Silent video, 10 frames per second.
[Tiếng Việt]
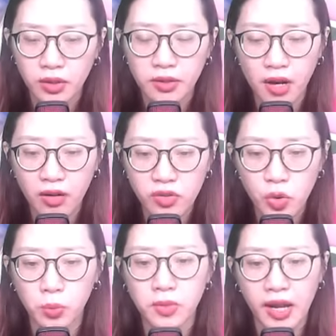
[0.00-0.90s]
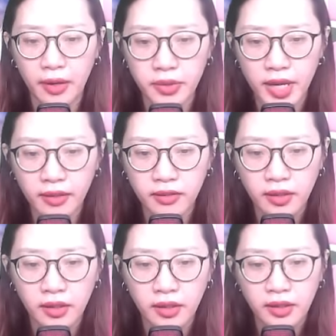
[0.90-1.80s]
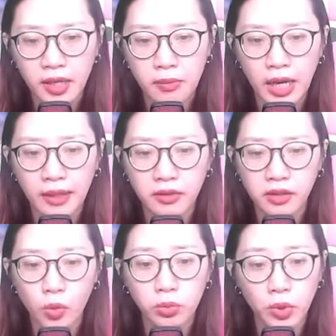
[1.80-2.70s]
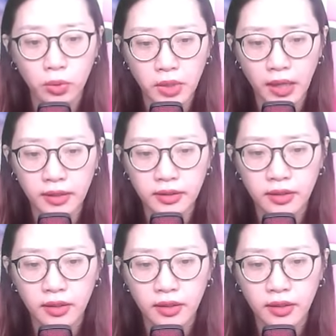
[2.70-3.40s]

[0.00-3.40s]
đó cũng là ảo giác, căn bản không tồn tại.